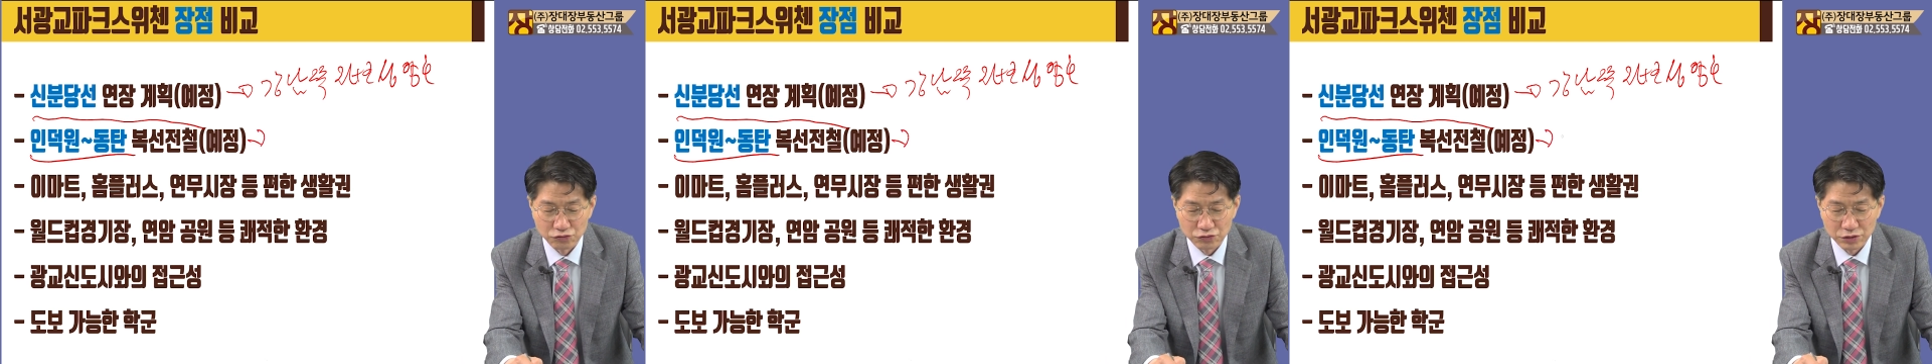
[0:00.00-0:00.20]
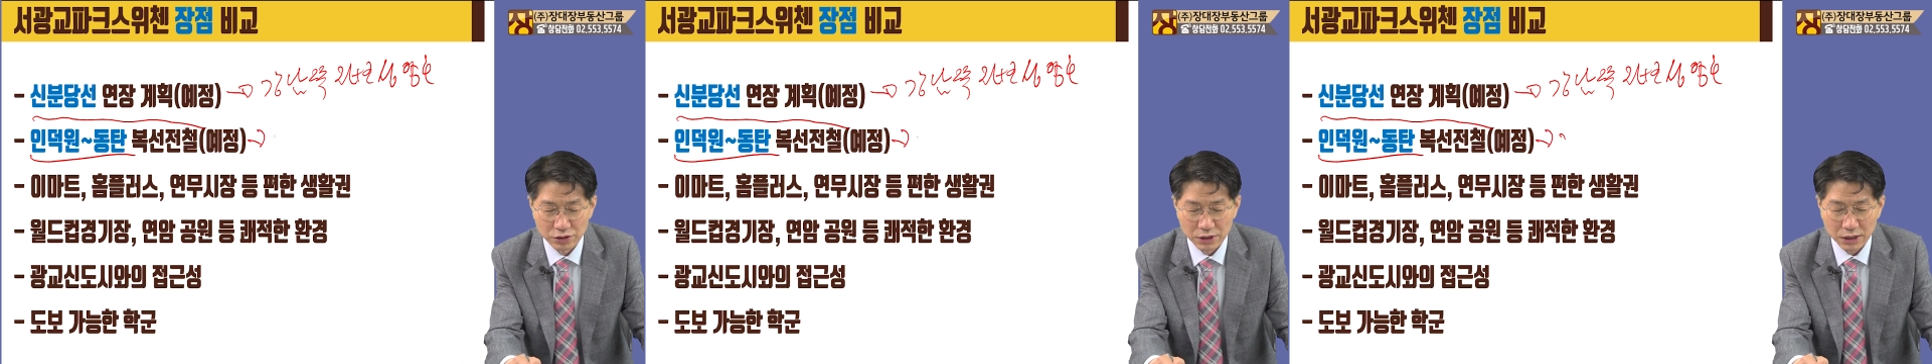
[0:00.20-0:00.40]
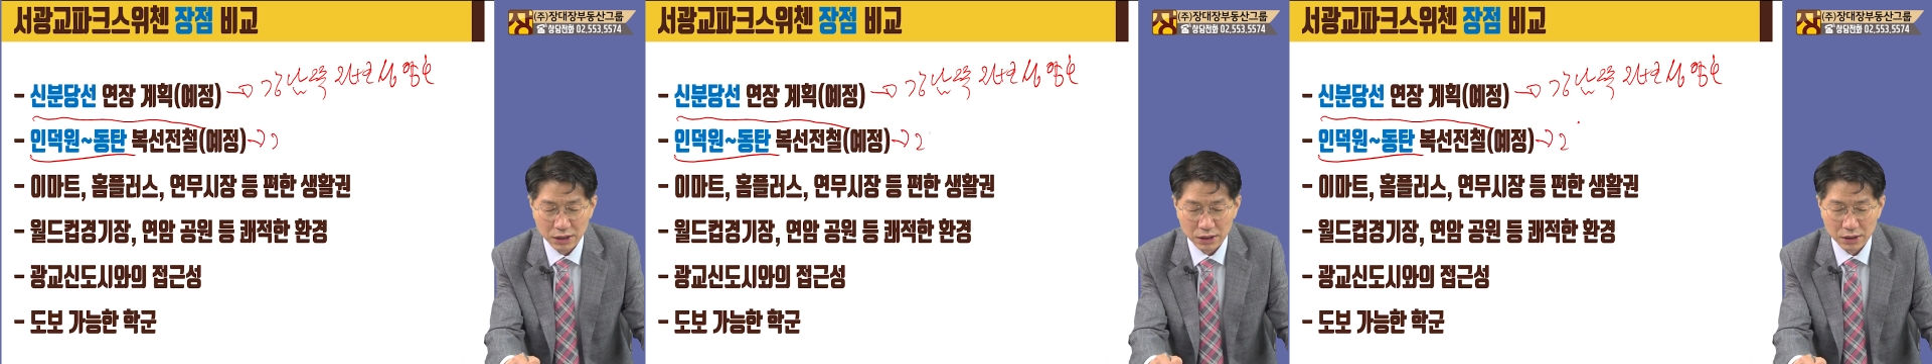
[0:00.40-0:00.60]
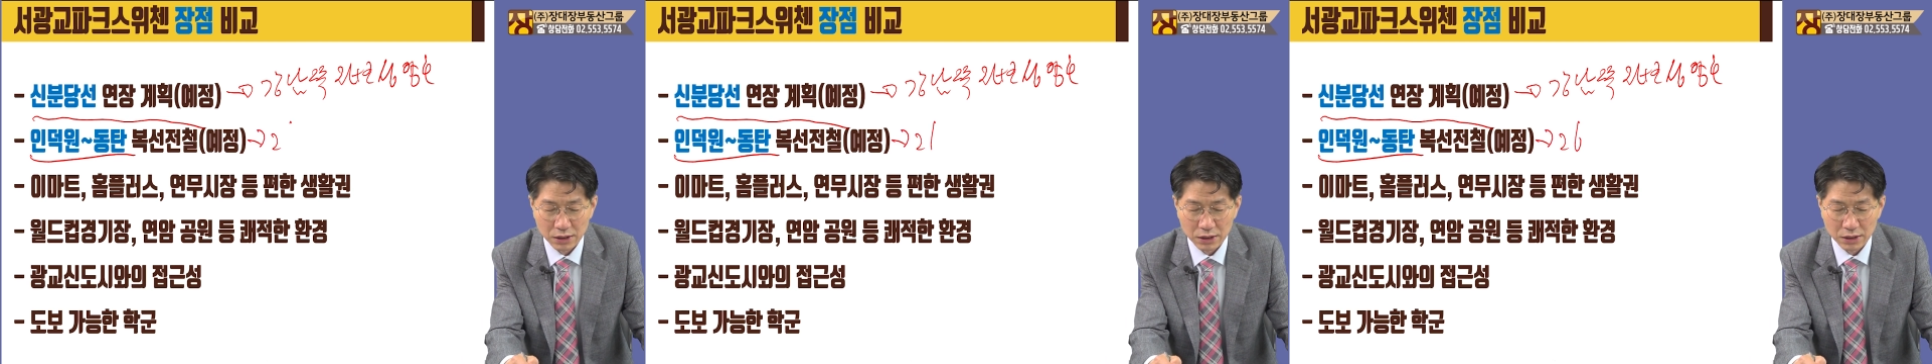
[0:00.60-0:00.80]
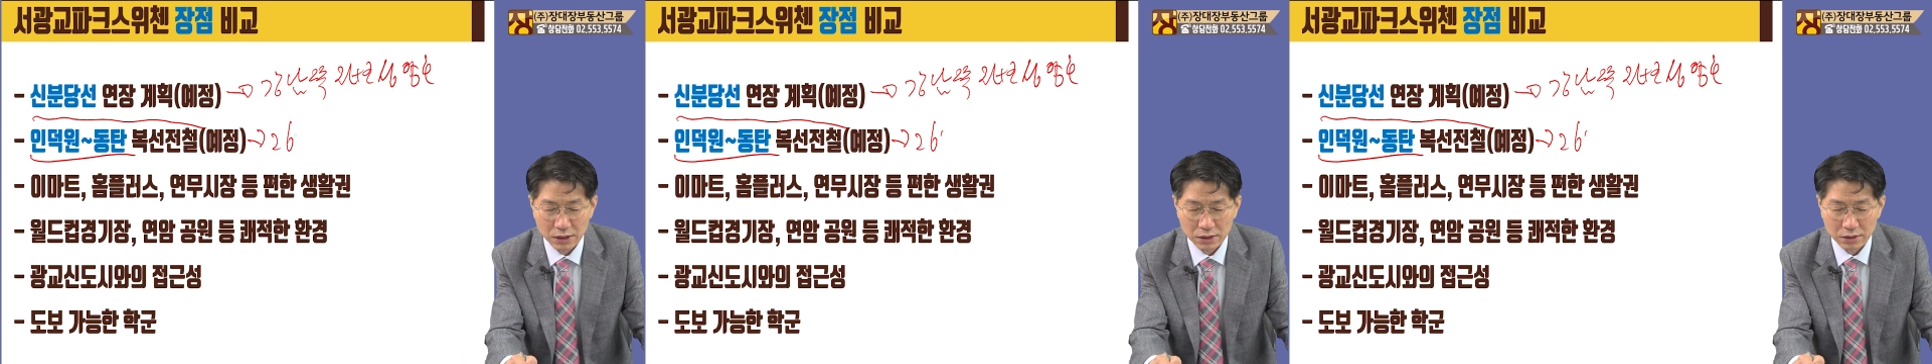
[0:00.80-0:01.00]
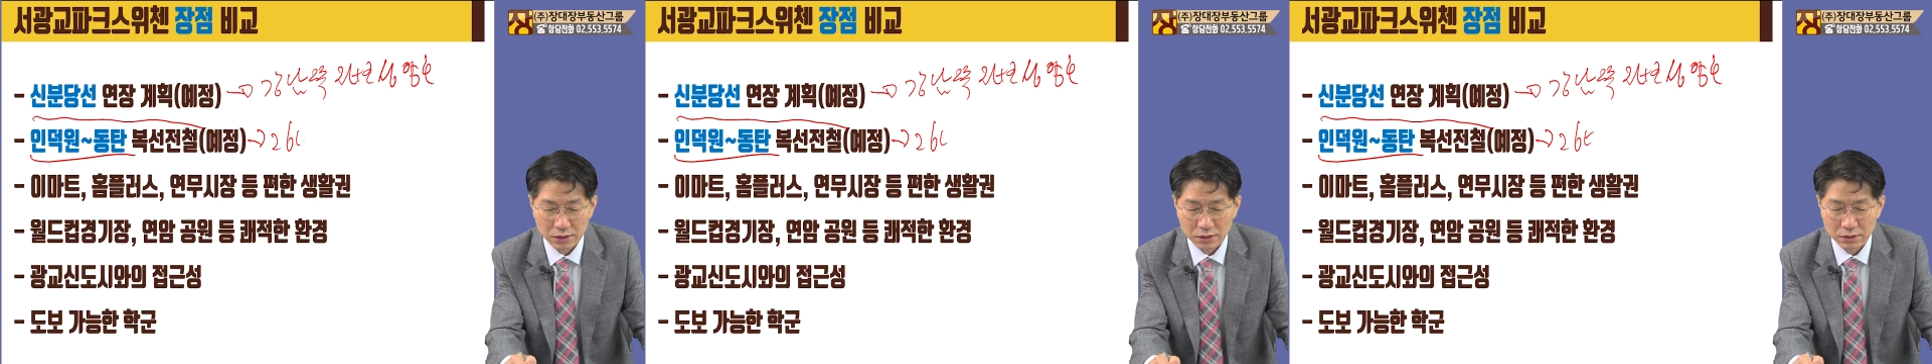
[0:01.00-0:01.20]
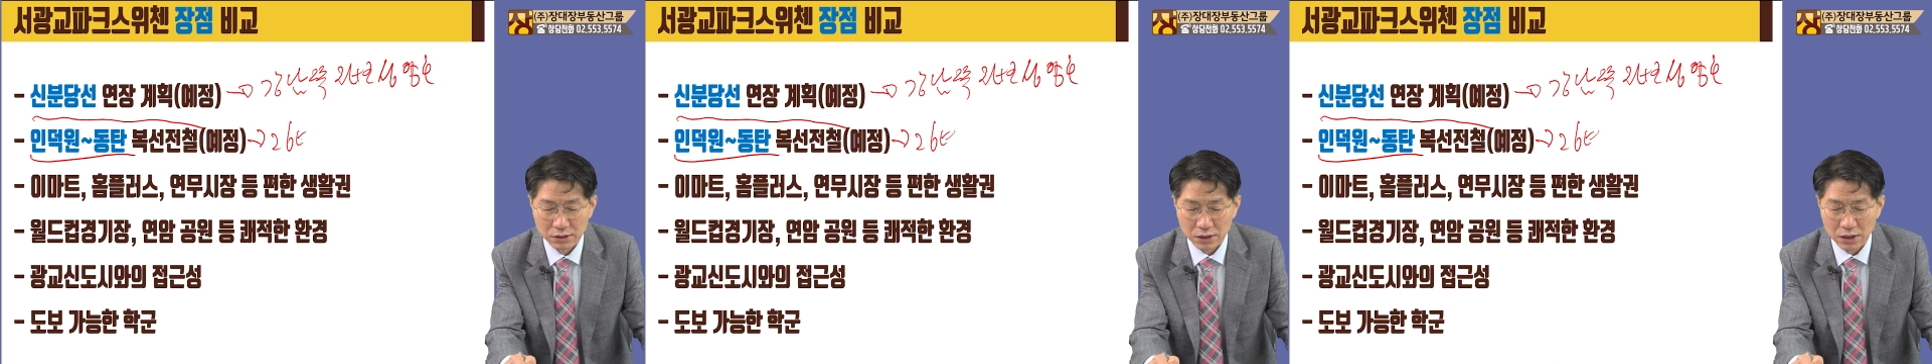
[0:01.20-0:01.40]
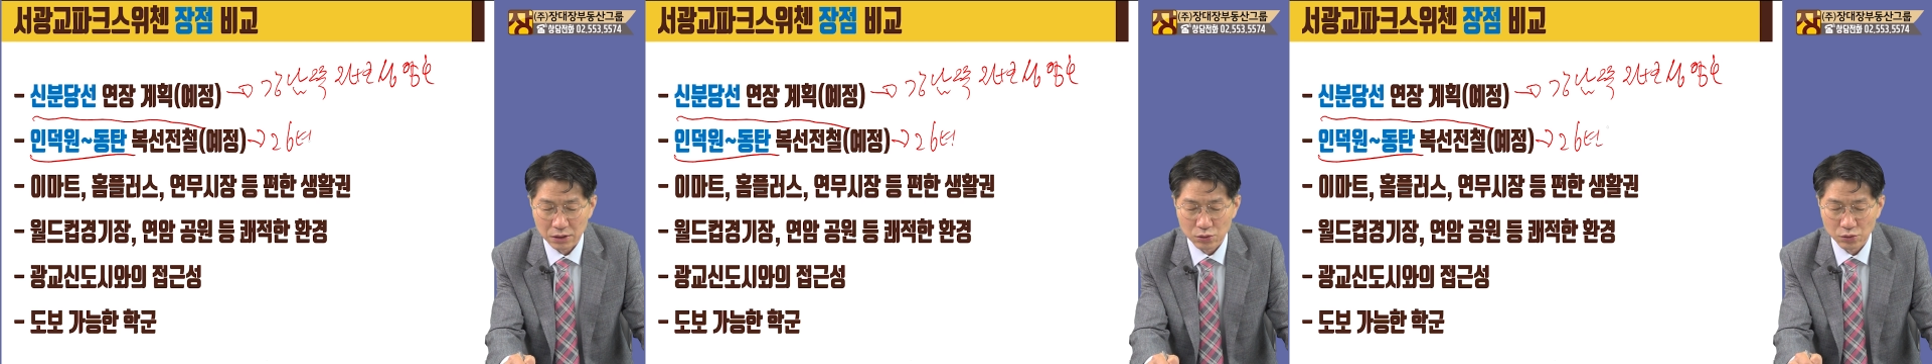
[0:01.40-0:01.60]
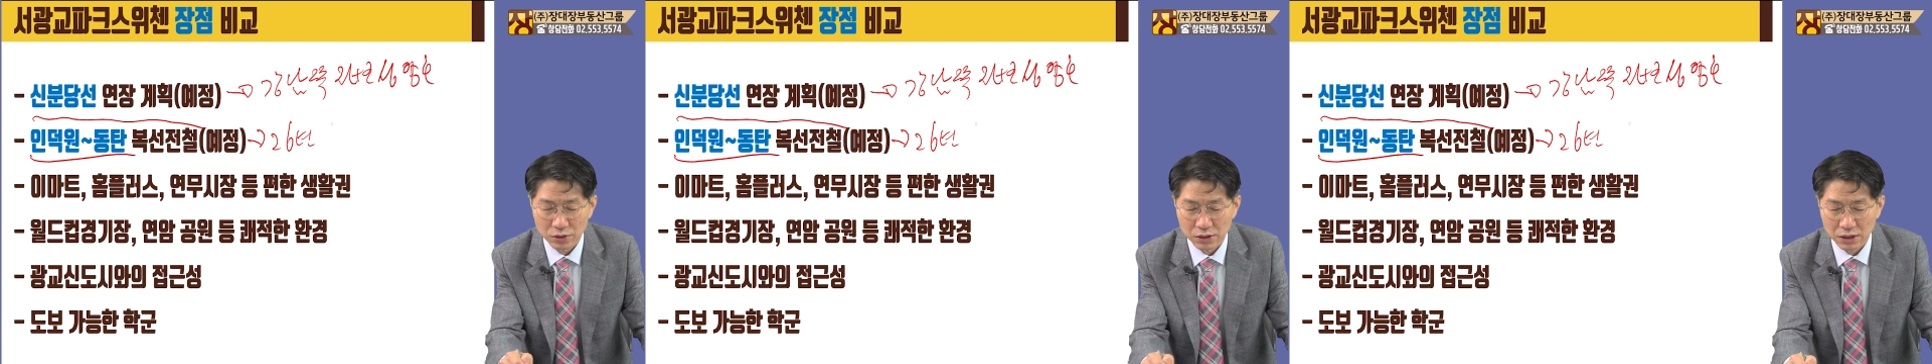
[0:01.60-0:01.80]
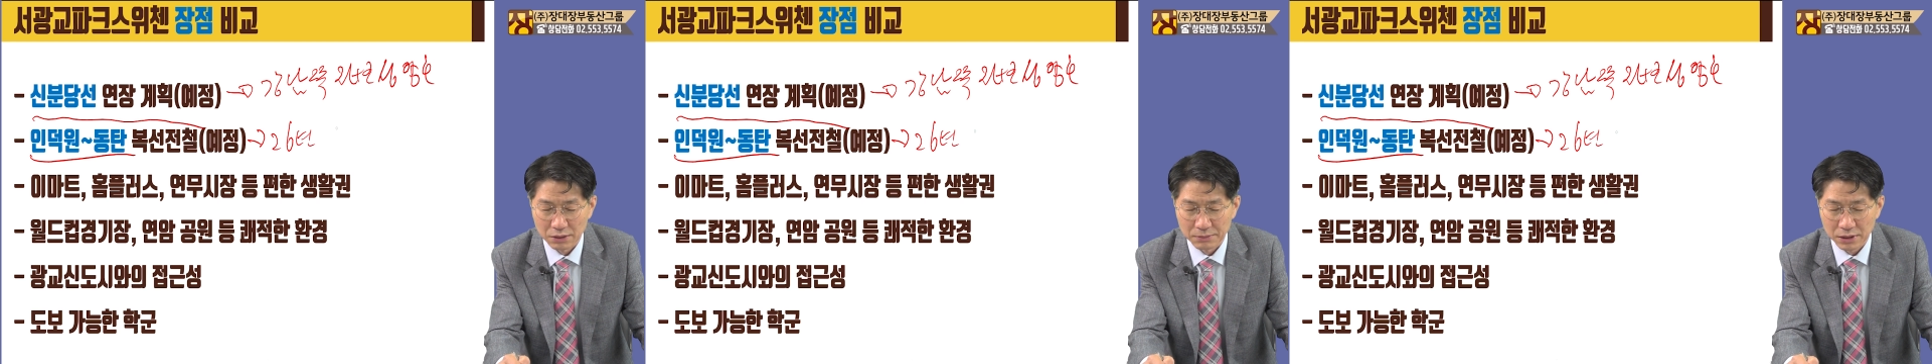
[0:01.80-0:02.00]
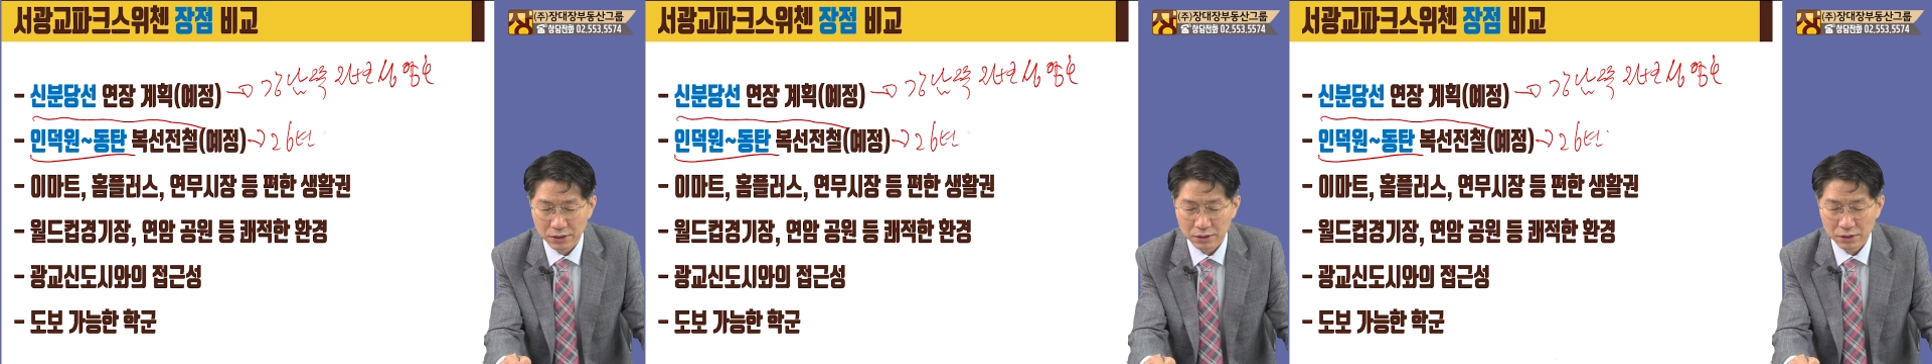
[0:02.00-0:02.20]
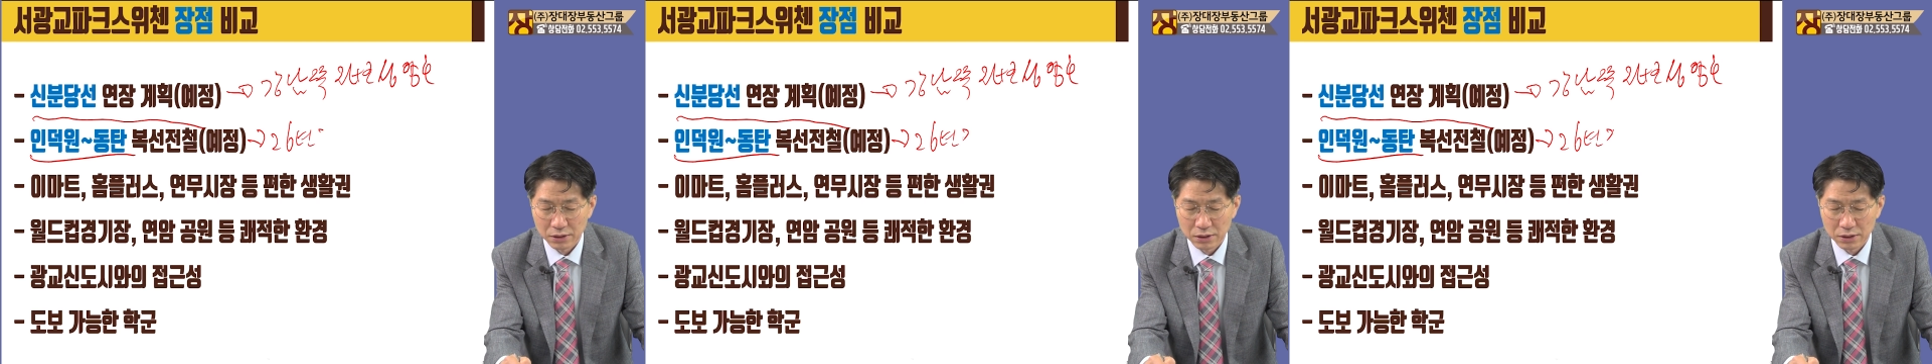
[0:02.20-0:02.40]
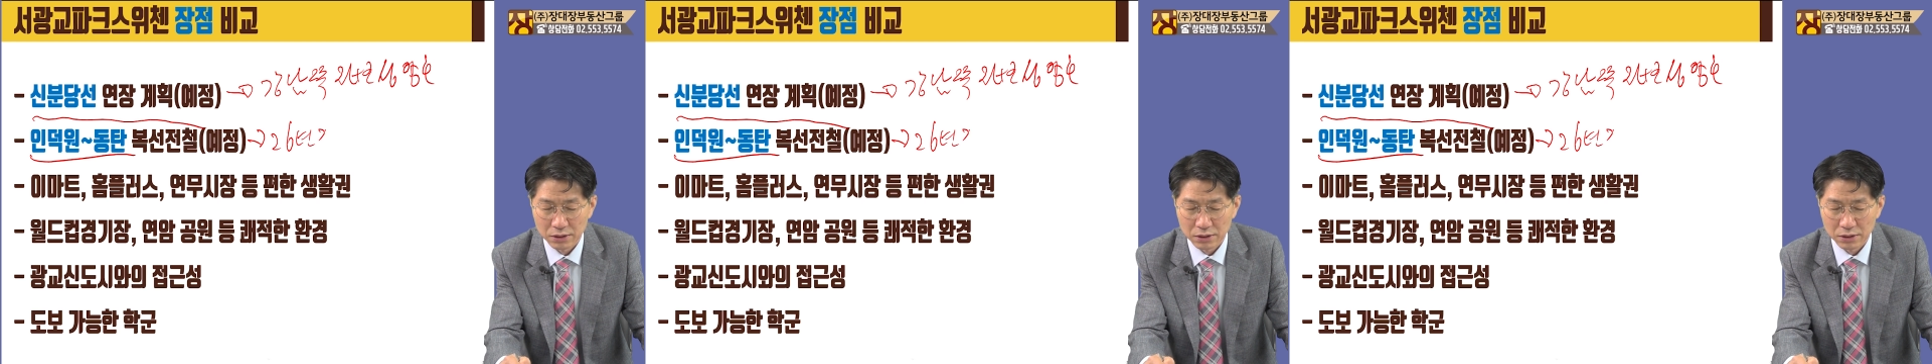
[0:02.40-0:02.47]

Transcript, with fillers: 년에 예, 이제 개통이 되면